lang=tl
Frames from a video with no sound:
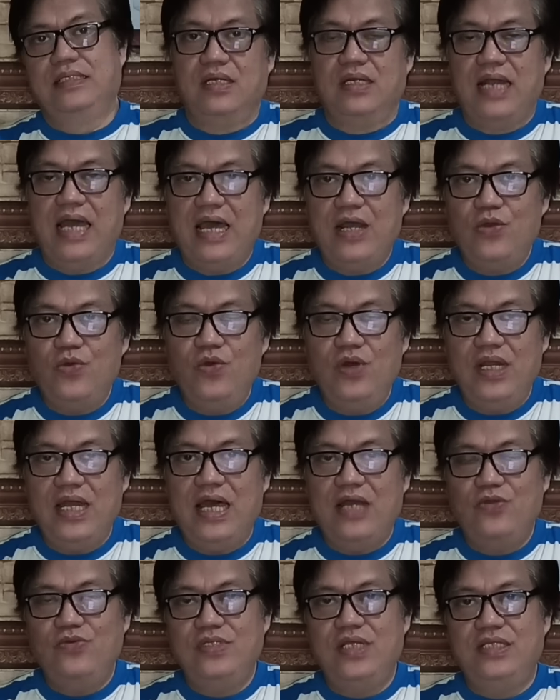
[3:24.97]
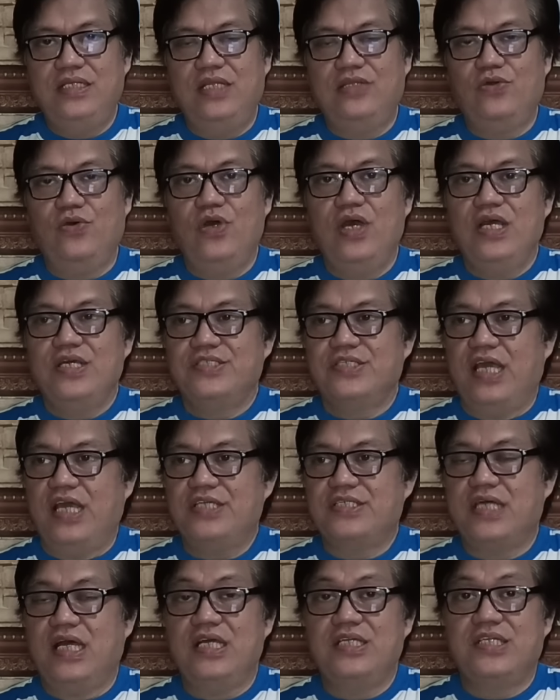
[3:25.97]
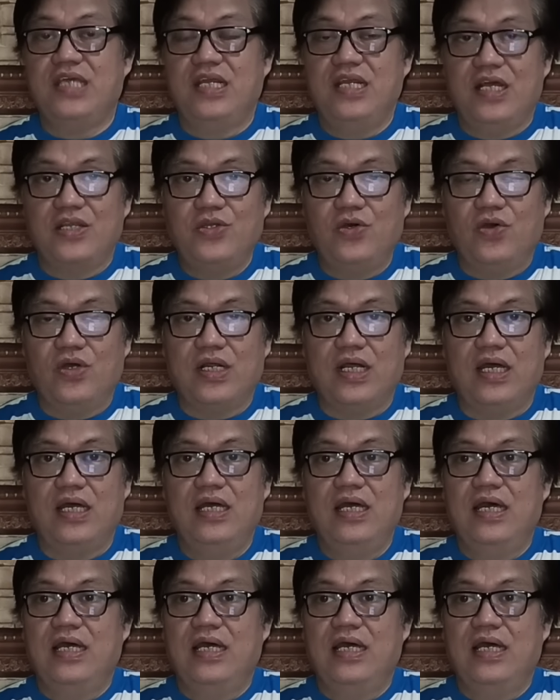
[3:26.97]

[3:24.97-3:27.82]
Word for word: Lalong-lalo na dito sa isang senadora